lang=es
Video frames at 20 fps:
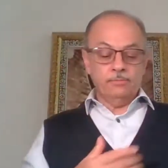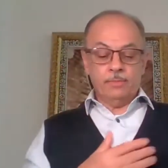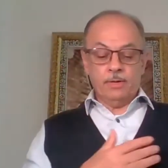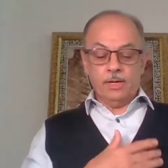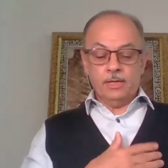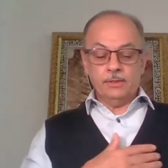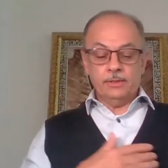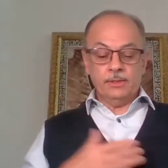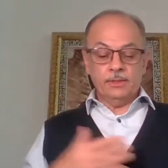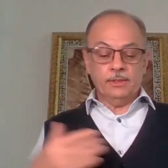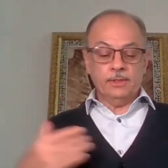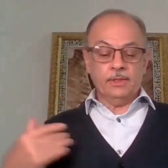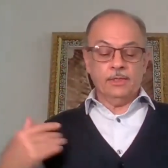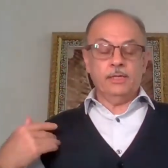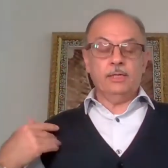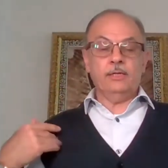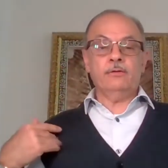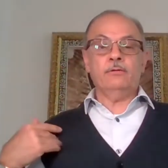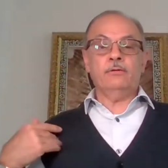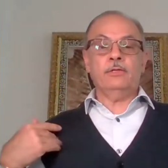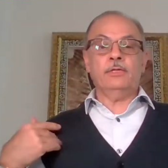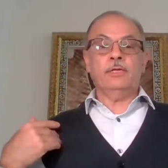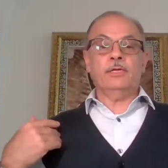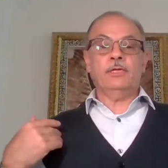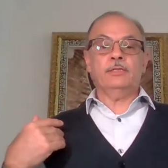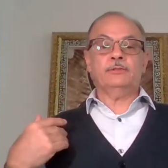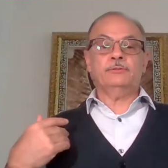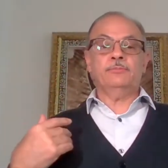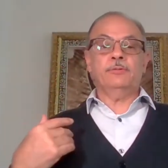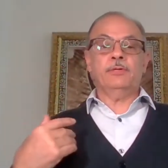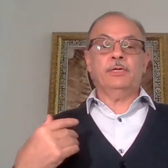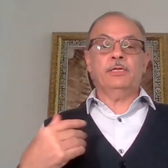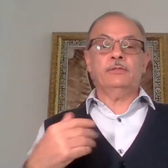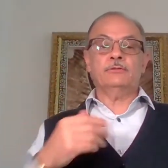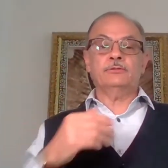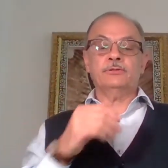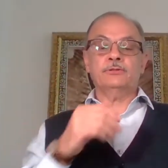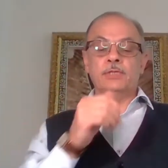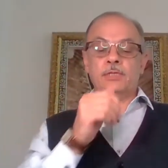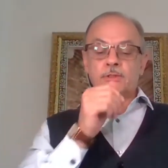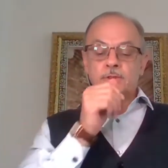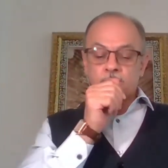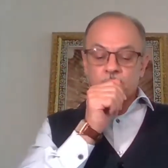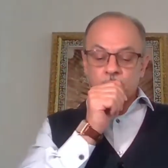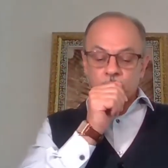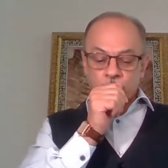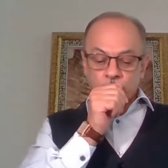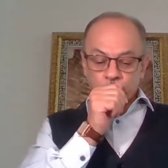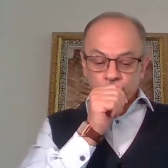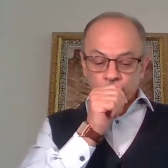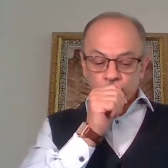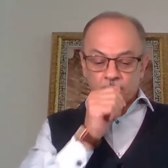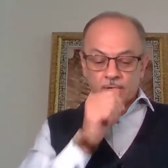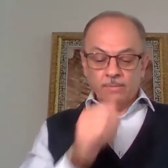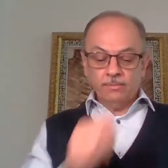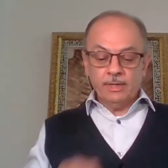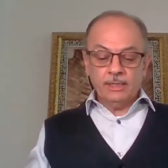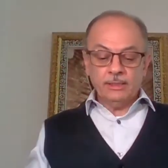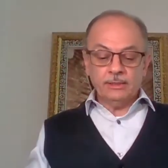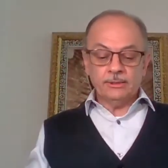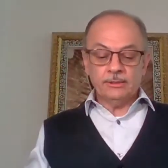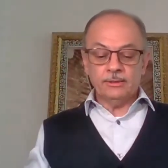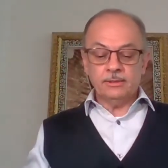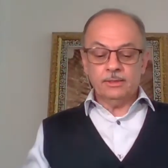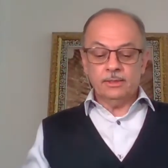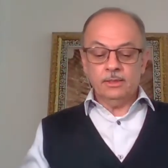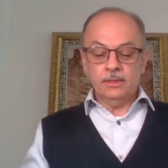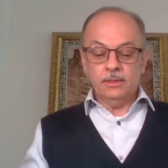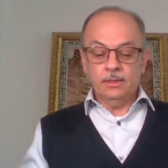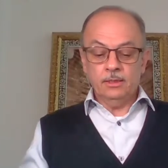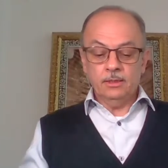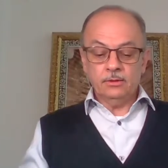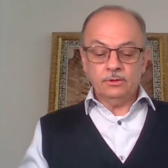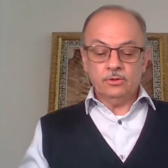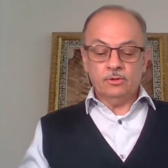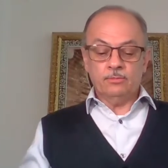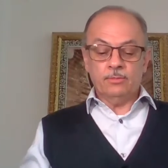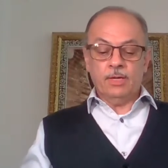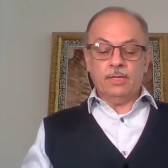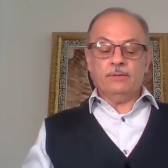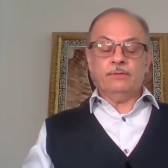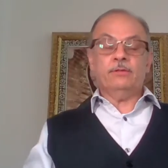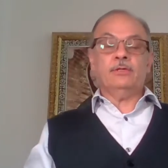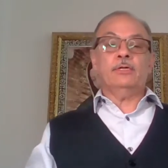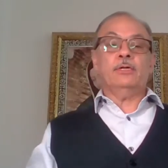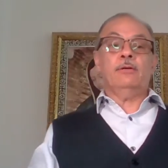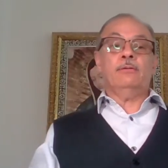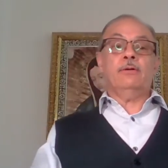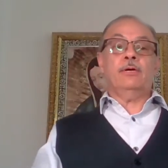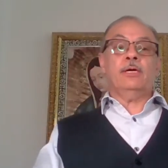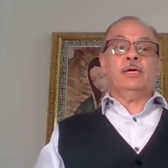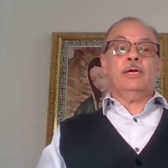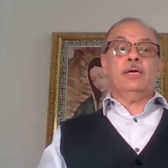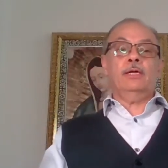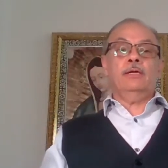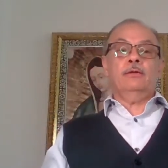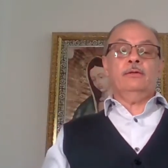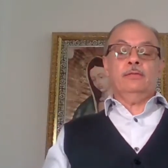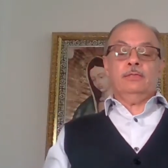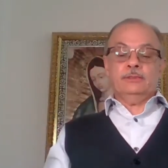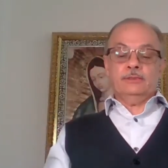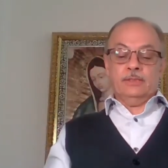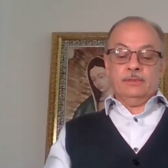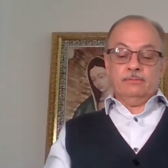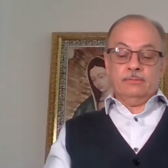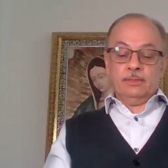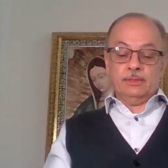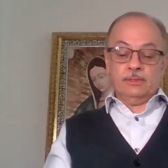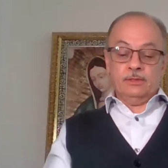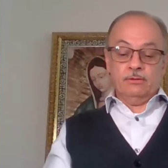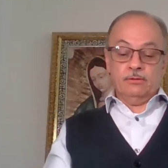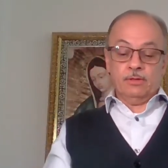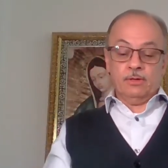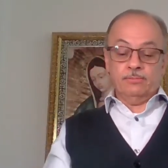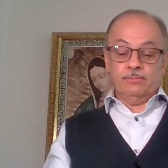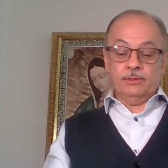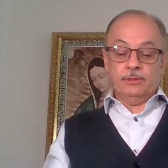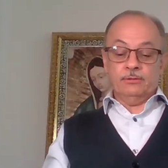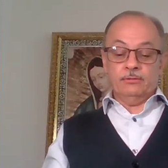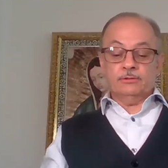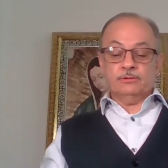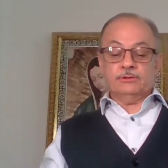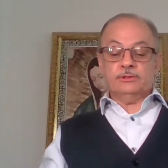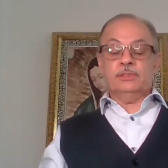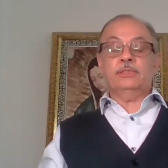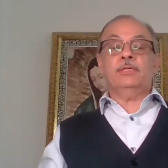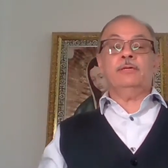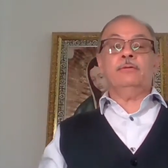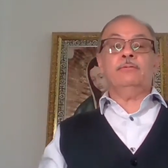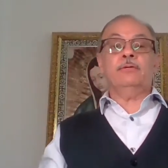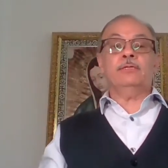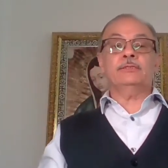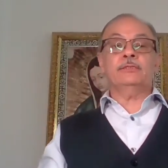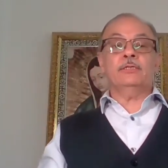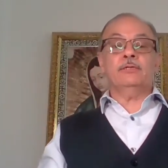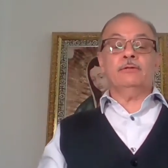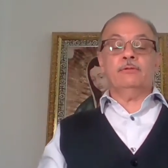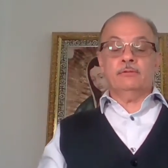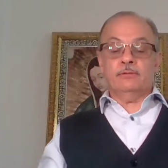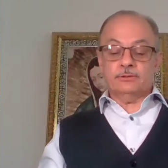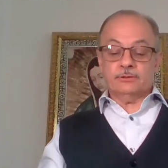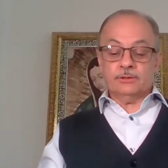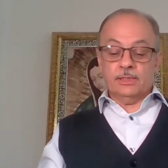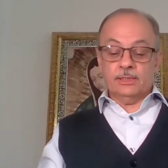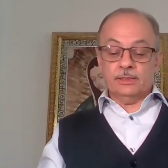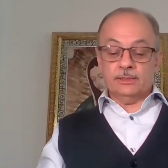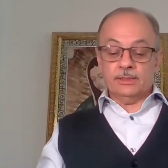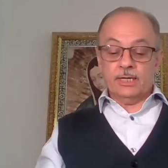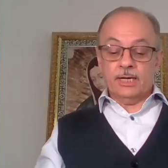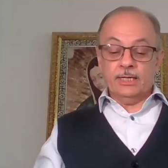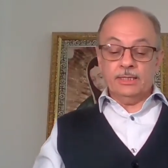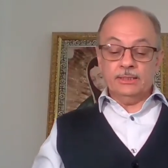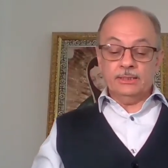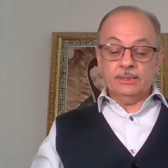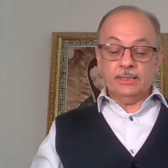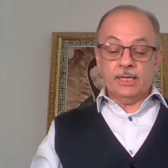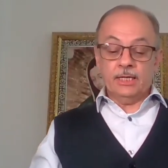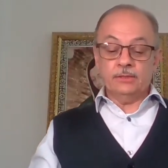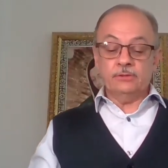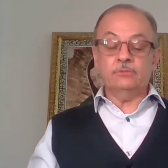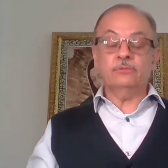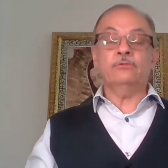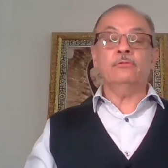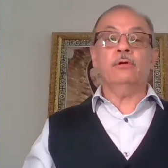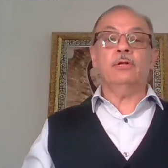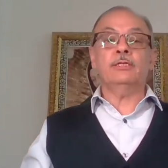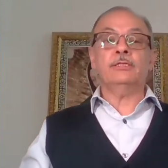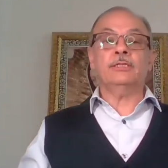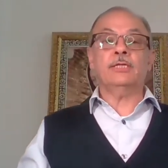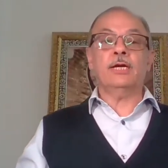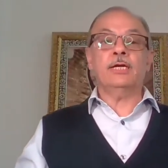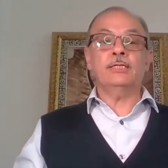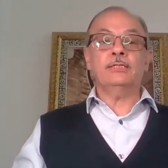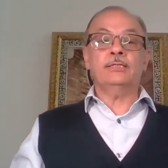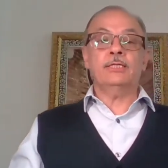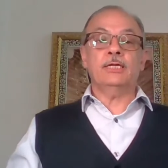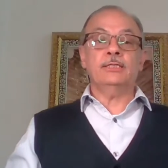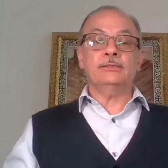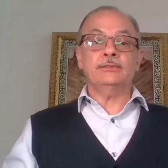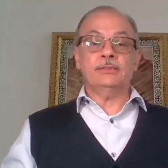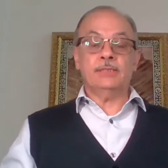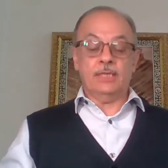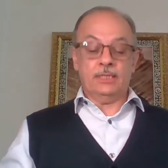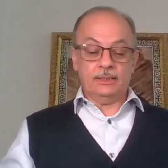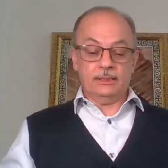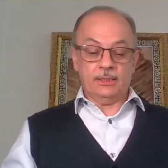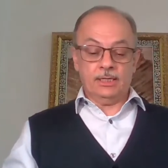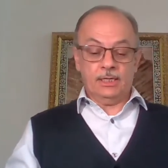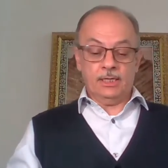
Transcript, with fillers: Padre, del Hijo y del Espíritu Santo. Amén. Tomado del Evangelio de San Mateo capítulo 7 versículos del 31 al 37.